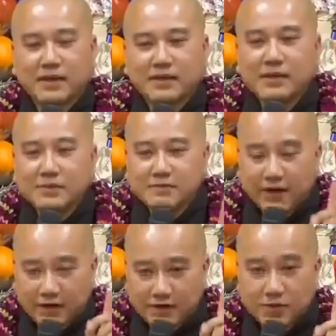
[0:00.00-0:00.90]
nhất
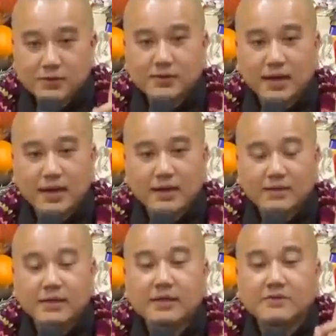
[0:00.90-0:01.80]
Phật xuất
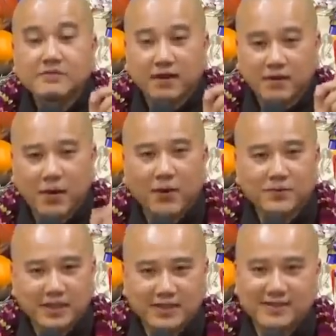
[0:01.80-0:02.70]
thế, thiên Phật hộ
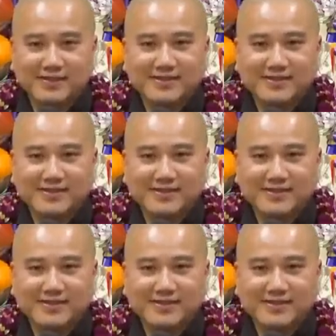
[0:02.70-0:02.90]
trì.